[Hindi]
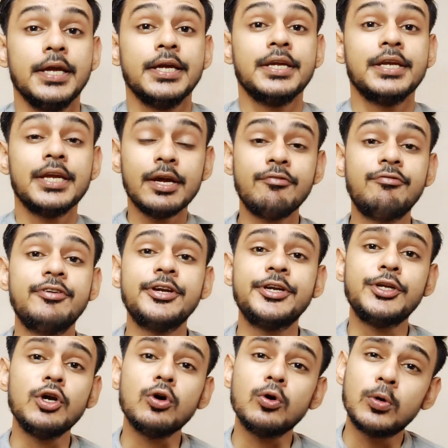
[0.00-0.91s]
ये
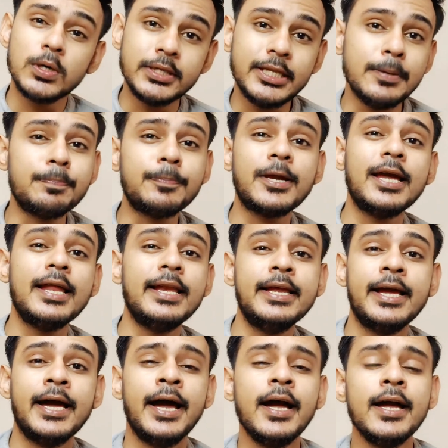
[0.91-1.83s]
वीडियो कुलदीप के
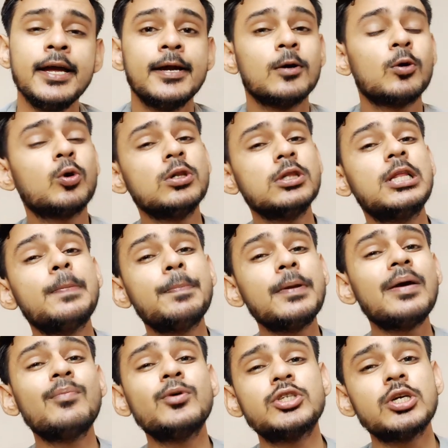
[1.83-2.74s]
लिए है कुलदीप
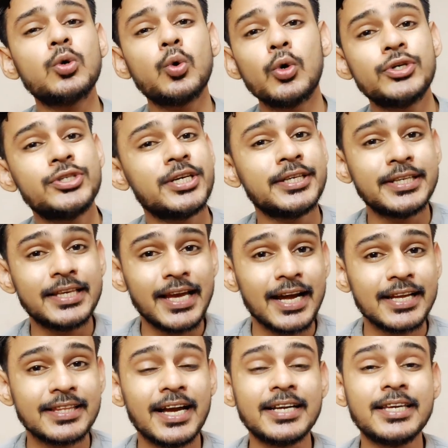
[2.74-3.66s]
ने मुझे क्वेश्चन किया
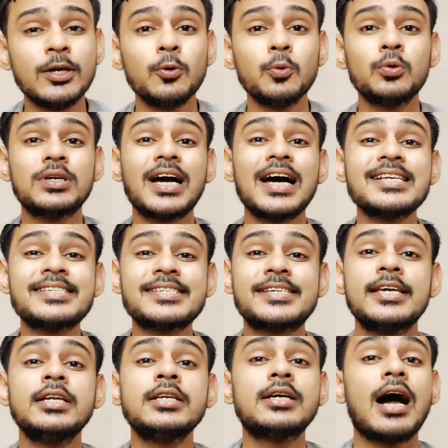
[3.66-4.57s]
था कि उनका
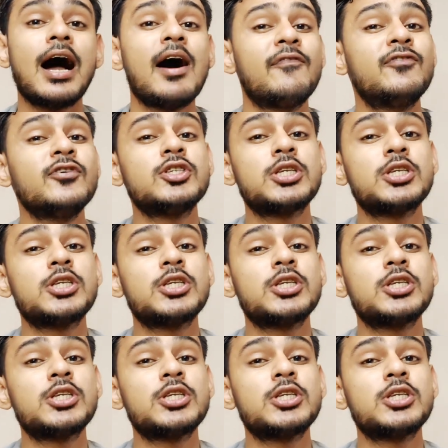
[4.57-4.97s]
स्किन काफी